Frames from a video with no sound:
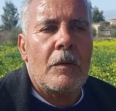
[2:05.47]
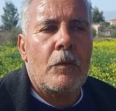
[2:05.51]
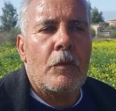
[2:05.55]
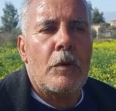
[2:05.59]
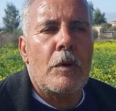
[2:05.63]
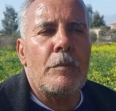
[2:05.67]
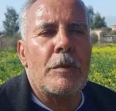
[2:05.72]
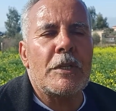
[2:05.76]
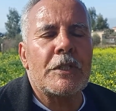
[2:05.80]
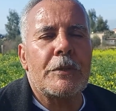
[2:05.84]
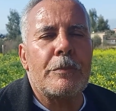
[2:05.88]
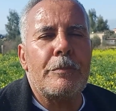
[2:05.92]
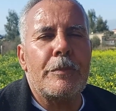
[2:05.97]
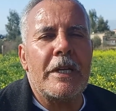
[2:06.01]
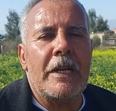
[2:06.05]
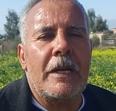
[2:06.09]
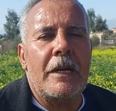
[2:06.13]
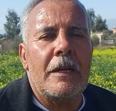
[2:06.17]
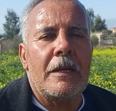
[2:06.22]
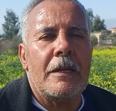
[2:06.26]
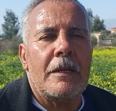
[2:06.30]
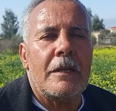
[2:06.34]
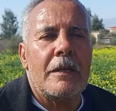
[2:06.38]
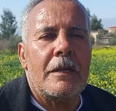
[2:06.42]
وين باش
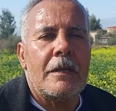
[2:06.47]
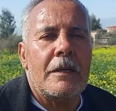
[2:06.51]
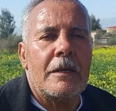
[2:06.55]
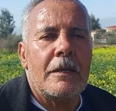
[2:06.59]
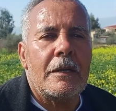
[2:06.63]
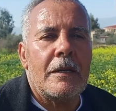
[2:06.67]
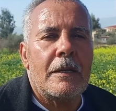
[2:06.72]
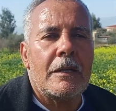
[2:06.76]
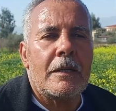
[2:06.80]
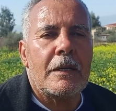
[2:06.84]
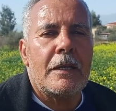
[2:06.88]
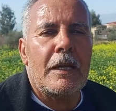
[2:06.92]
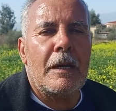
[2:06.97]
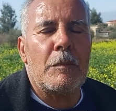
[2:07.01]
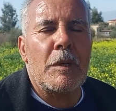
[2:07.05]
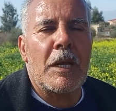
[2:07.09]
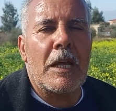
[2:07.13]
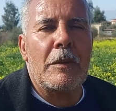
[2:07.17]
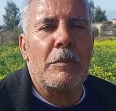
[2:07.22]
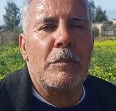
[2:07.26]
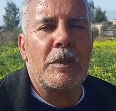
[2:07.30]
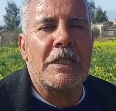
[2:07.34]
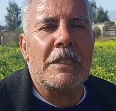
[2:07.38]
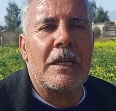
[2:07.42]
نبيعها؟
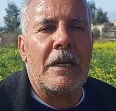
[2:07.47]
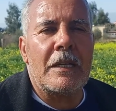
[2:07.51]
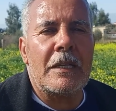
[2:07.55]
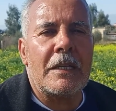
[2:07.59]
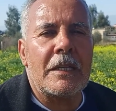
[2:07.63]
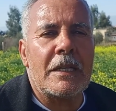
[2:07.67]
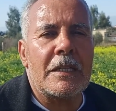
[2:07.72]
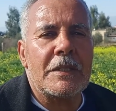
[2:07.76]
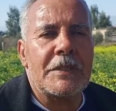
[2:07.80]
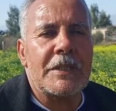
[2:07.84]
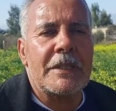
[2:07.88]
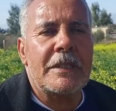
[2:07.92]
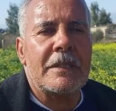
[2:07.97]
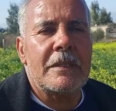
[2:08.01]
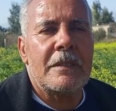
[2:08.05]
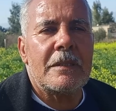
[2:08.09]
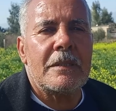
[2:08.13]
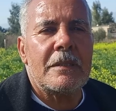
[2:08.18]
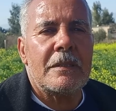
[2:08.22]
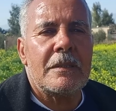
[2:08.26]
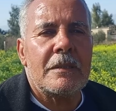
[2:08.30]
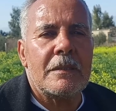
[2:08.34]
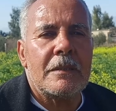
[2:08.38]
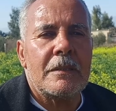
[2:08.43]
نعملها بميضه على راسي
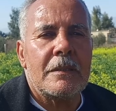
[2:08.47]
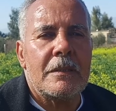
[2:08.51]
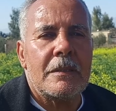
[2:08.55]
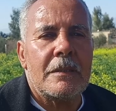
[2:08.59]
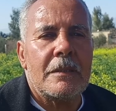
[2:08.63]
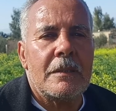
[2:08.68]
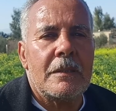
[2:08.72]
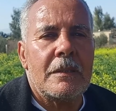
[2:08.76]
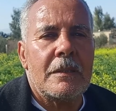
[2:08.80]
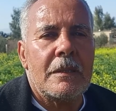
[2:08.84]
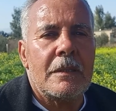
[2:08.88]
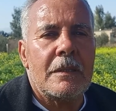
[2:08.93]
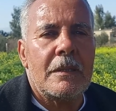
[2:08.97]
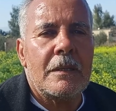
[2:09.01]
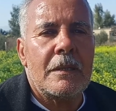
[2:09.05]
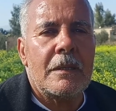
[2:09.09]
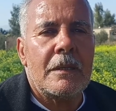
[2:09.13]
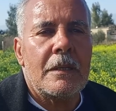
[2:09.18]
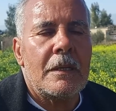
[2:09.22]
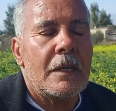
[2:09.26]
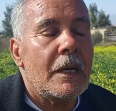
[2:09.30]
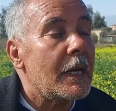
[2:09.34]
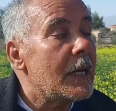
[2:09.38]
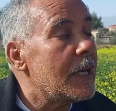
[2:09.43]

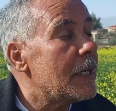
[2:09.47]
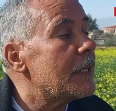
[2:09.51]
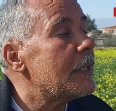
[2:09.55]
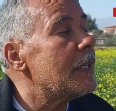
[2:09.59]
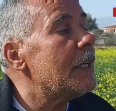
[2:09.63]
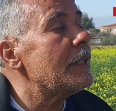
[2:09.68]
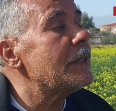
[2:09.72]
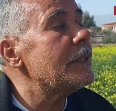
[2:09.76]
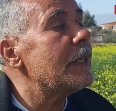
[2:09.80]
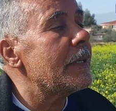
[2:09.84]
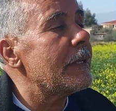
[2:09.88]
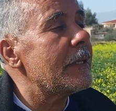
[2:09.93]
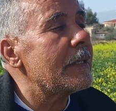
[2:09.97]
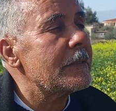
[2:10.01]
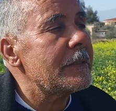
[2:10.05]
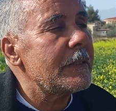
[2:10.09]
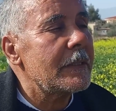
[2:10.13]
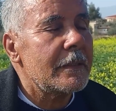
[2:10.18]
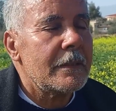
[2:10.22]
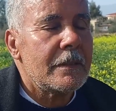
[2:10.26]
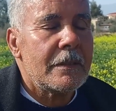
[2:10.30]
هاي قاعده ريت